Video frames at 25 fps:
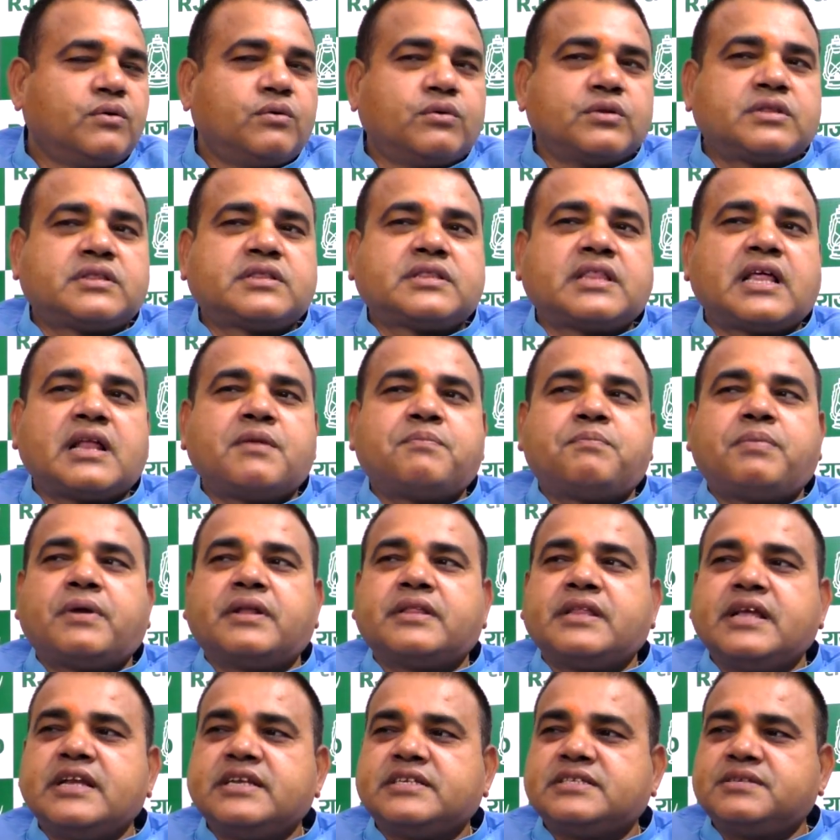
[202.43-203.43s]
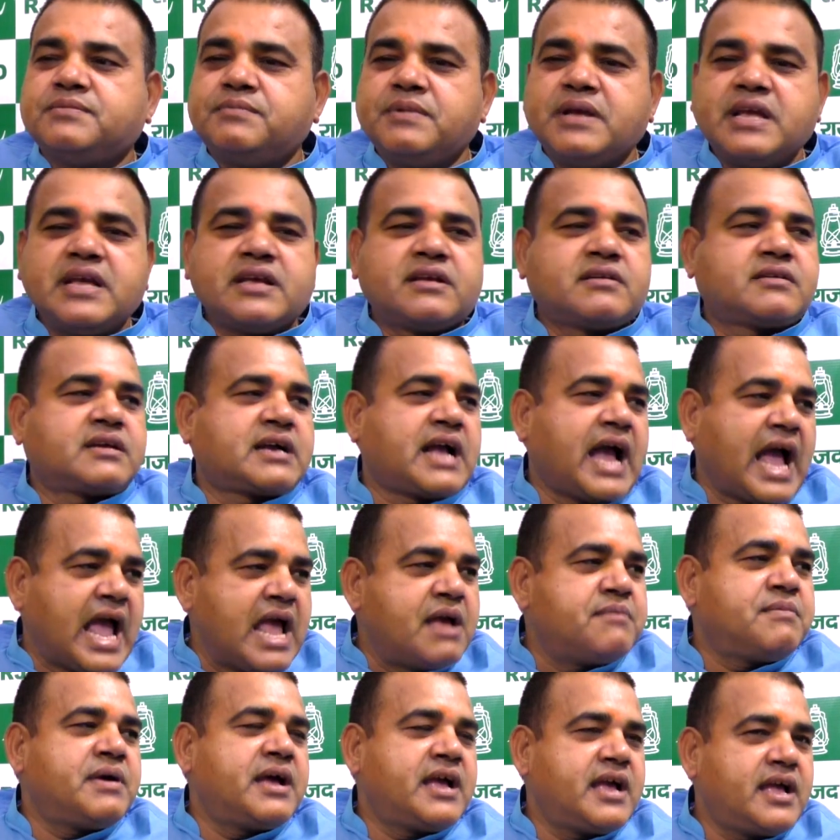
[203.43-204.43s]
उत्तर प्रदेश में
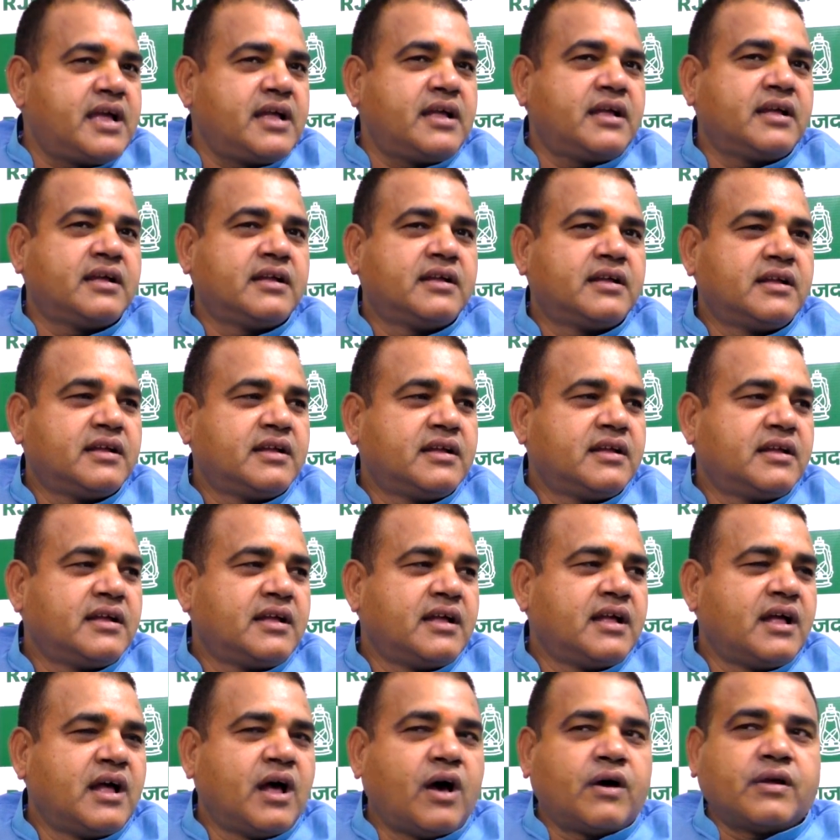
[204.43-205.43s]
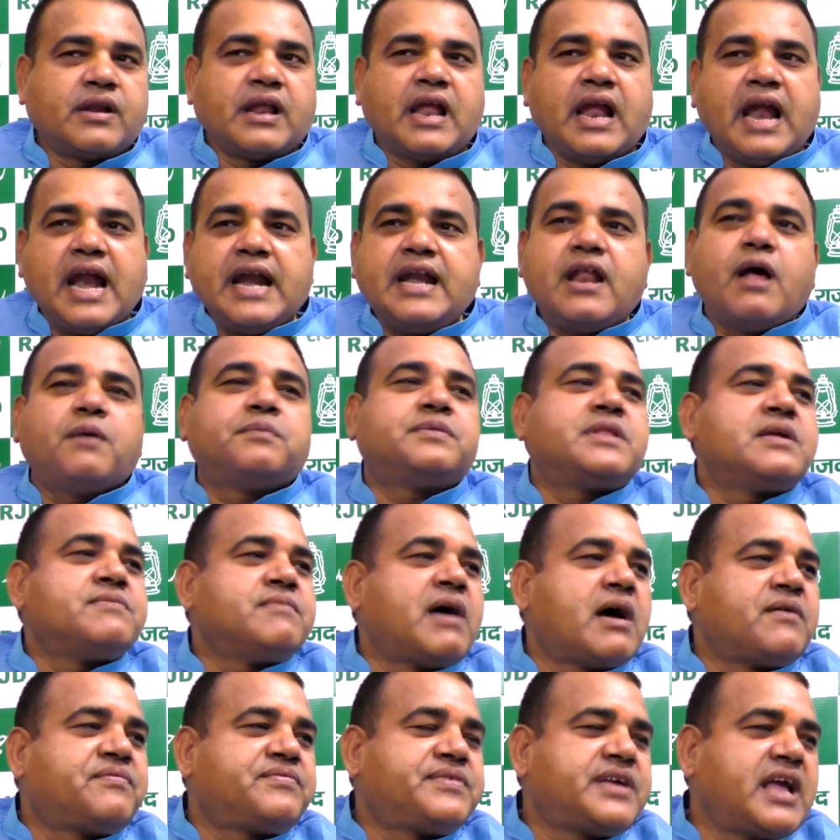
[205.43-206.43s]
कायम है और हेड ऑफ द
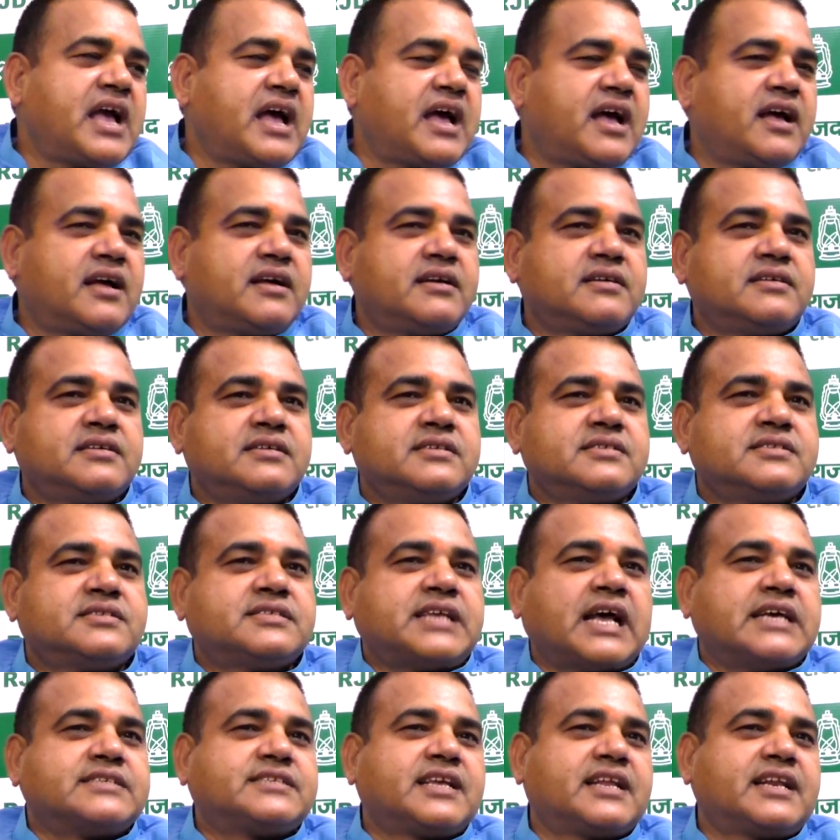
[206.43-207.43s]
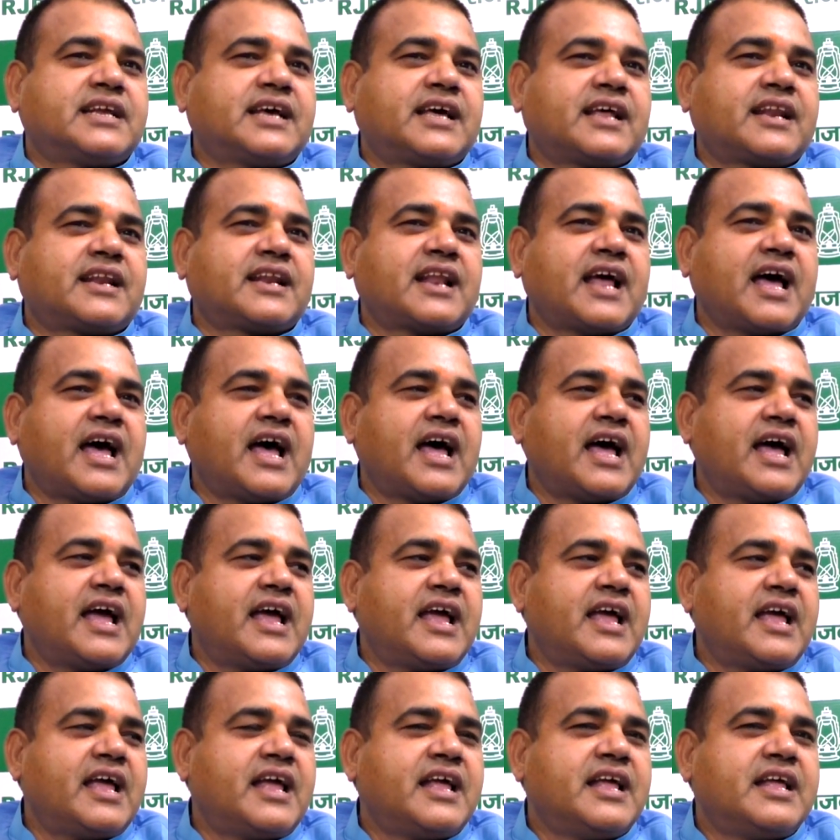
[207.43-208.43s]
माफिया शासन कर रहा
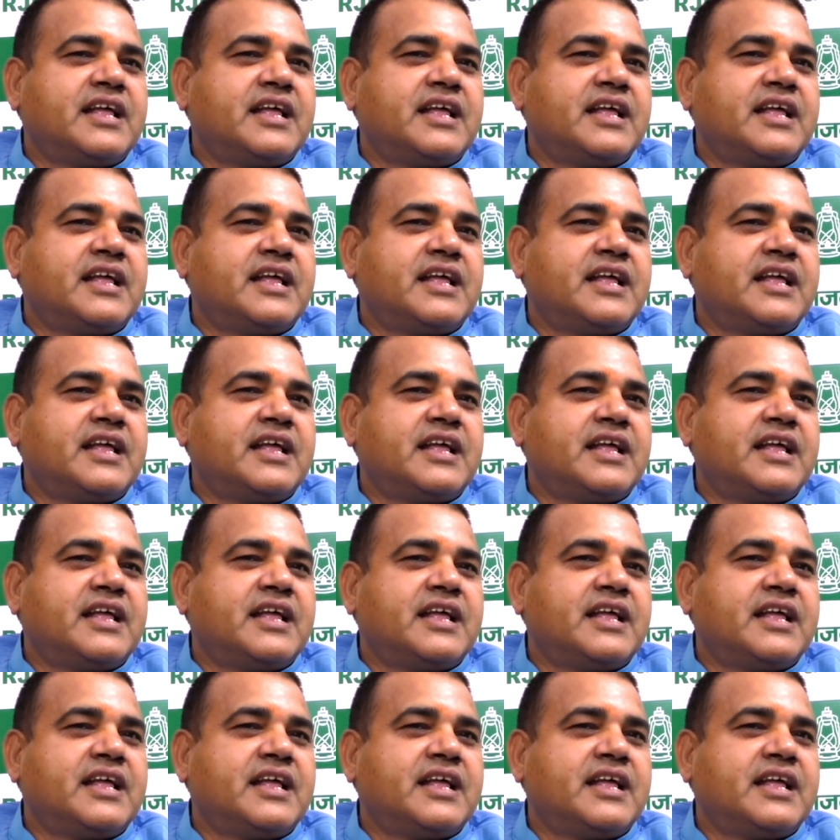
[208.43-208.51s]
है